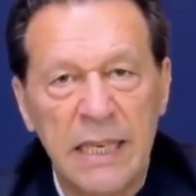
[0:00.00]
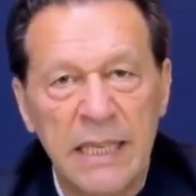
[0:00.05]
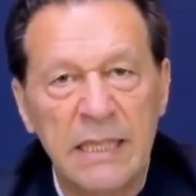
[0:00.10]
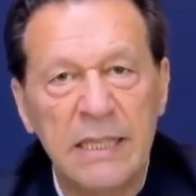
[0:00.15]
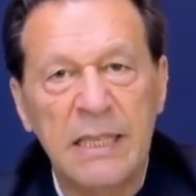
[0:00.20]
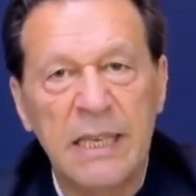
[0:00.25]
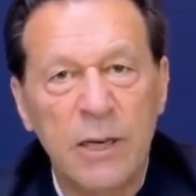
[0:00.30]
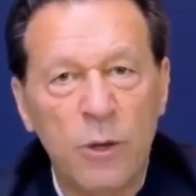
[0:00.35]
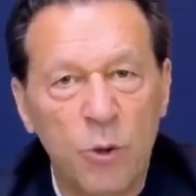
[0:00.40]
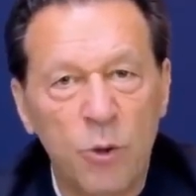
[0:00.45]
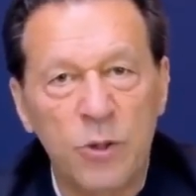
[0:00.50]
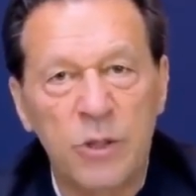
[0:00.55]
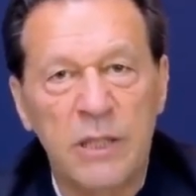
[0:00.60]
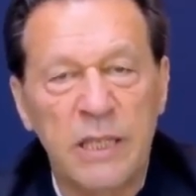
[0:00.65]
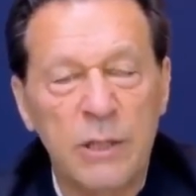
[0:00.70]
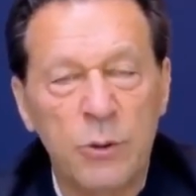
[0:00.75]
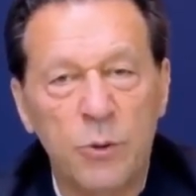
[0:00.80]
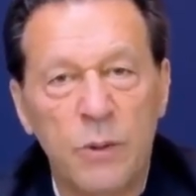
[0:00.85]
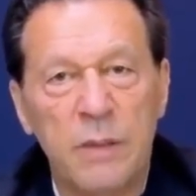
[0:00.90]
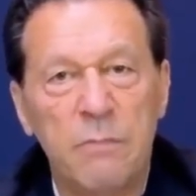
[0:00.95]
इसके
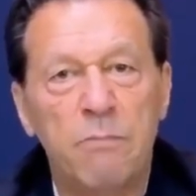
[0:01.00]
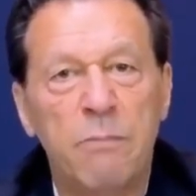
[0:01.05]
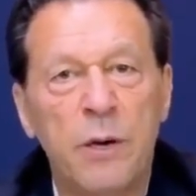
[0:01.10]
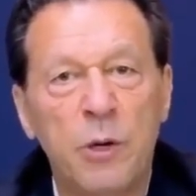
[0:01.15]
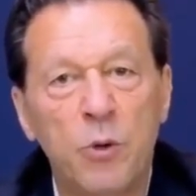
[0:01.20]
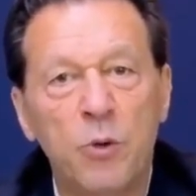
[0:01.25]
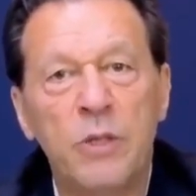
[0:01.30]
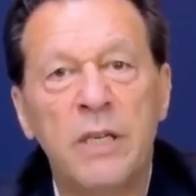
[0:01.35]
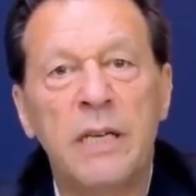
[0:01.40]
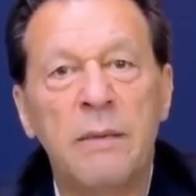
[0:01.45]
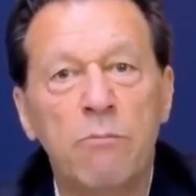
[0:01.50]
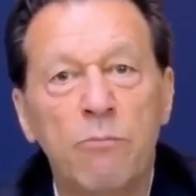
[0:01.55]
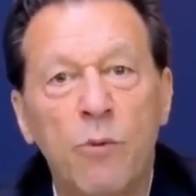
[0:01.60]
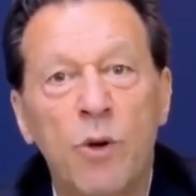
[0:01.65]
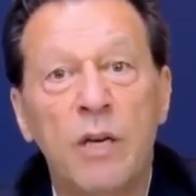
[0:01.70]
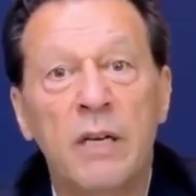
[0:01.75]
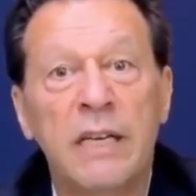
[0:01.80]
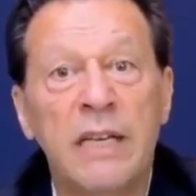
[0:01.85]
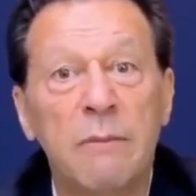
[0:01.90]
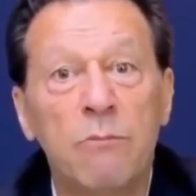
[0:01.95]
होते हुए बैरून
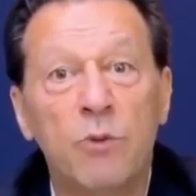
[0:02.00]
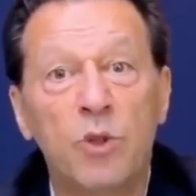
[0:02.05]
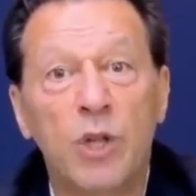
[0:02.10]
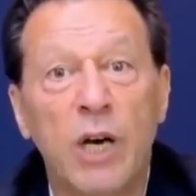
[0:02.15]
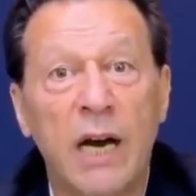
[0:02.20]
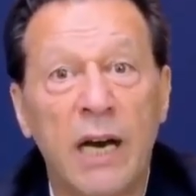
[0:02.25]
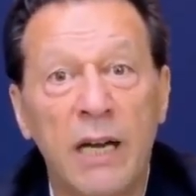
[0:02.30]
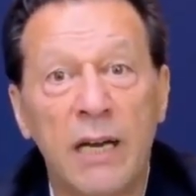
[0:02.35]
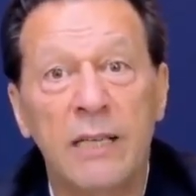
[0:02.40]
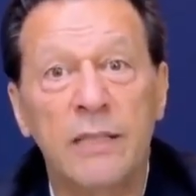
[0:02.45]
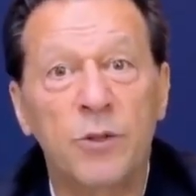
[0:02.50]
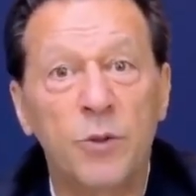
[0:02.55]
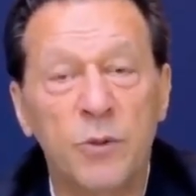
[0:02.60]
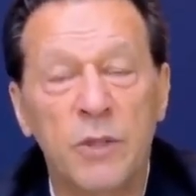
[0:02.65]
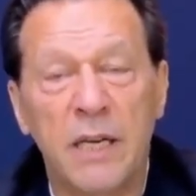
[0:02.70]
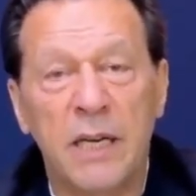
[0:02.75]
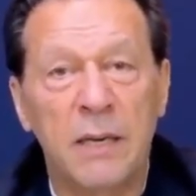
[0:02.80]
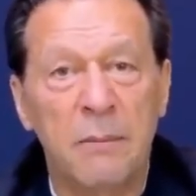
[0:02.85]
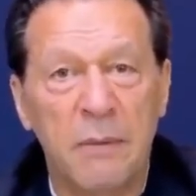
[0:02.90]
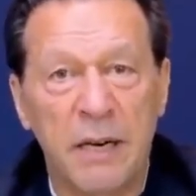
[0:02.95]
मुल्क की मुदाखलत
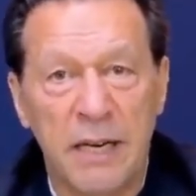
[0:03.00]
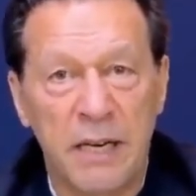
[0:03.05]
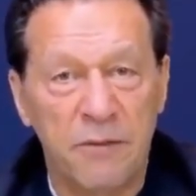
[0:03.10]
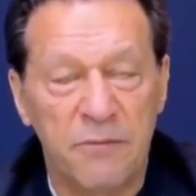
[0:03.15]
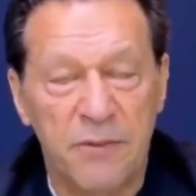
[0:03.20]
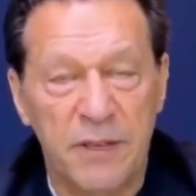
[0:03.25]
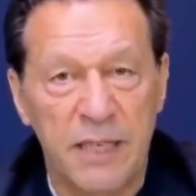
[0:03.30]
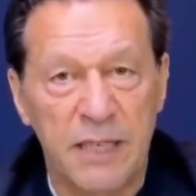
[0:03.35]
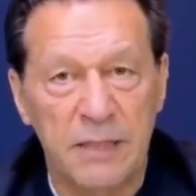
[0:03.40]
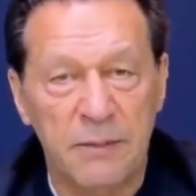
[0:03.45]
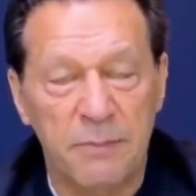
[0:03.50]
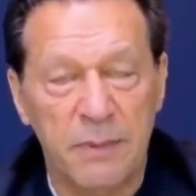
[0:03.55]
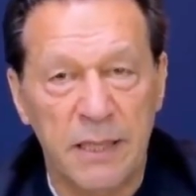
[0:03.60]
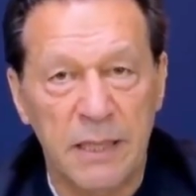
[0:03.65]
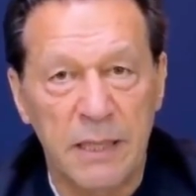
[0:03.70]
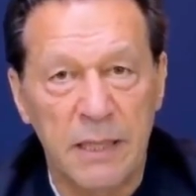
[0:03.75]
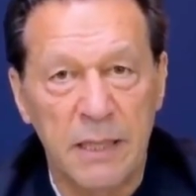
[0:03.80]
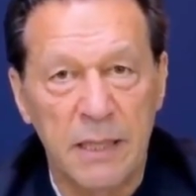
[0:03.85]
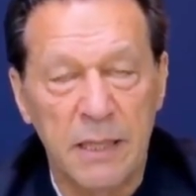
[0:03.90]
हुई है हमारे अफेयर्स में